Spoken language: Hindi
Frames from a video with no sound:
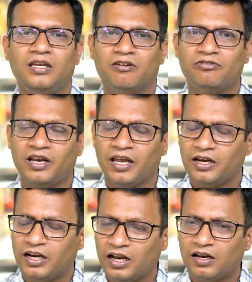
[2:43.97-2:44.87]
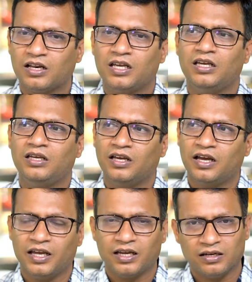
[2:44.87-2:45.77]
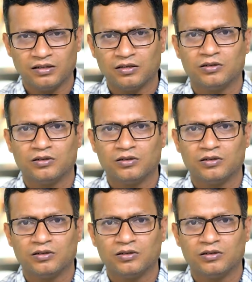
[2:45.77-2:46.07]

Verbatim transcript: या फिर एक रिटेलर की या एक